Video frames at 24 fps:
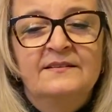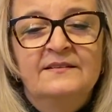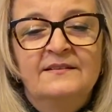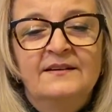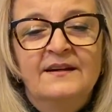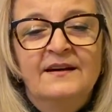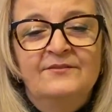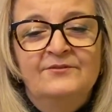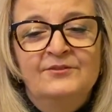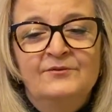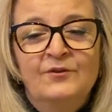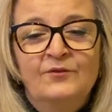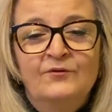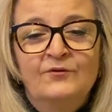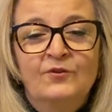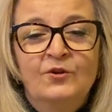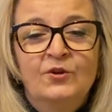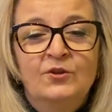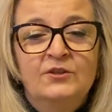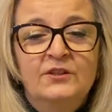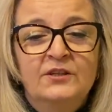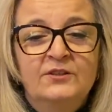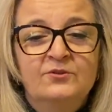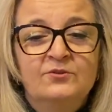avevo
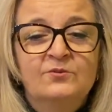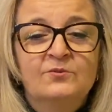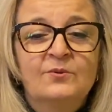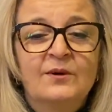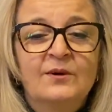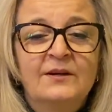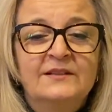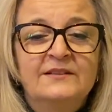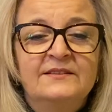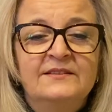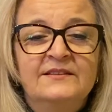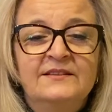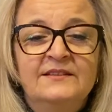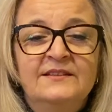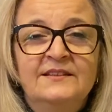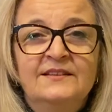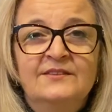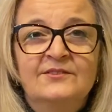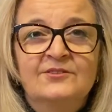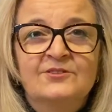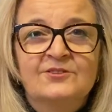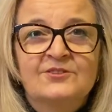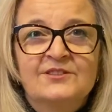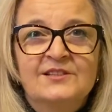voglia di un
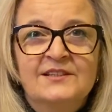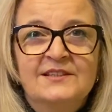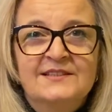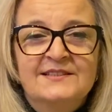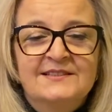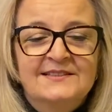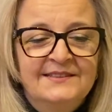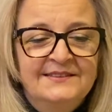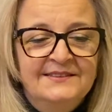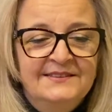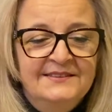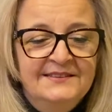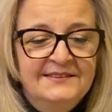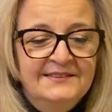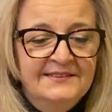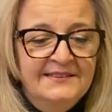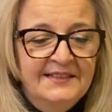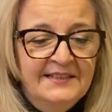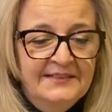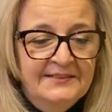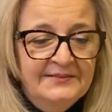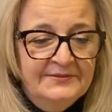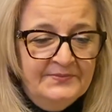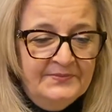guantino senza
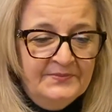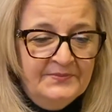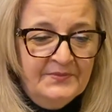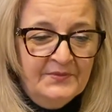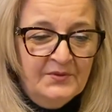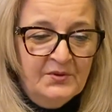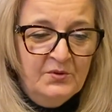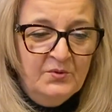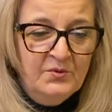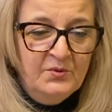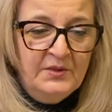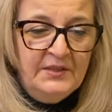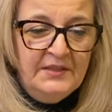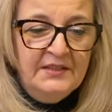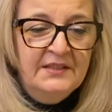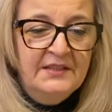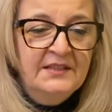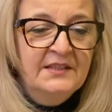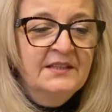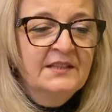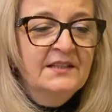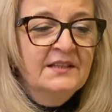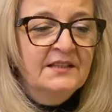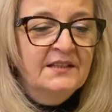dita,
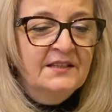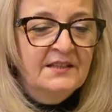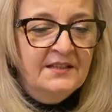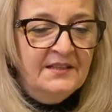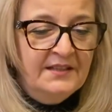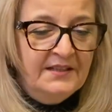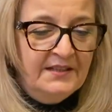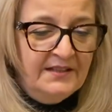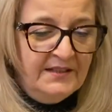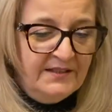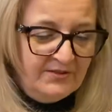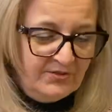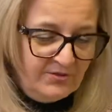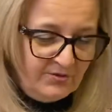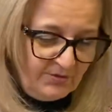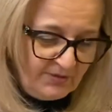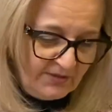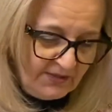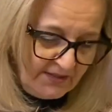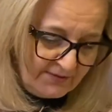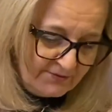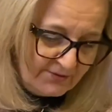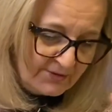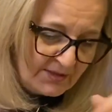quindi eh, sono
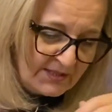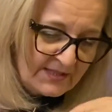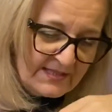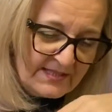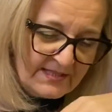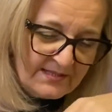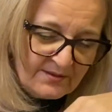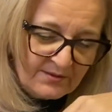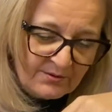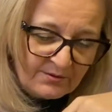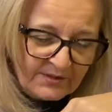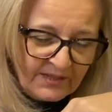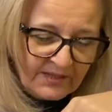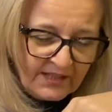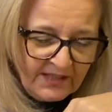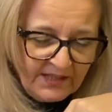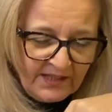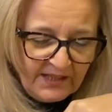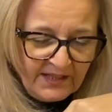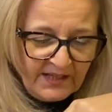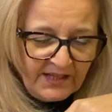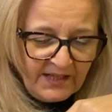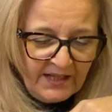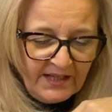in
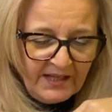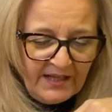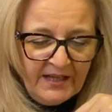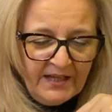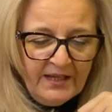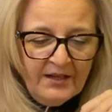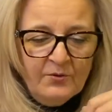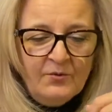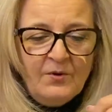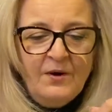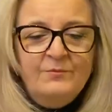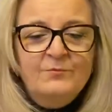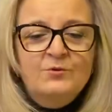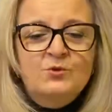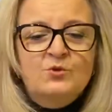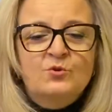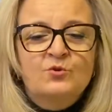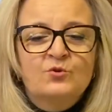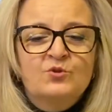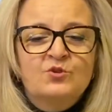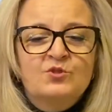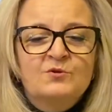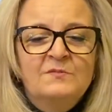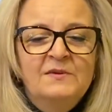lavorazione e qua mi
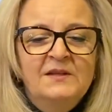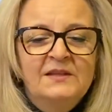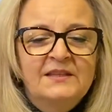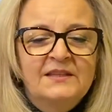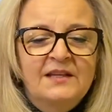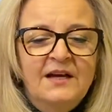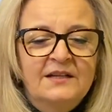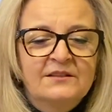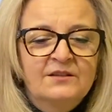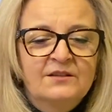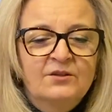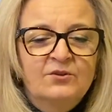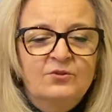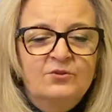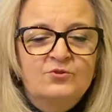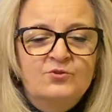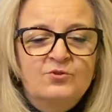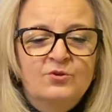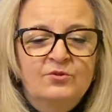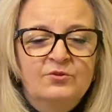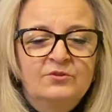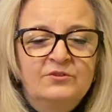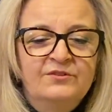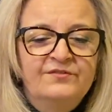sono cimentata col
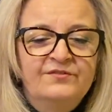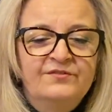gioco di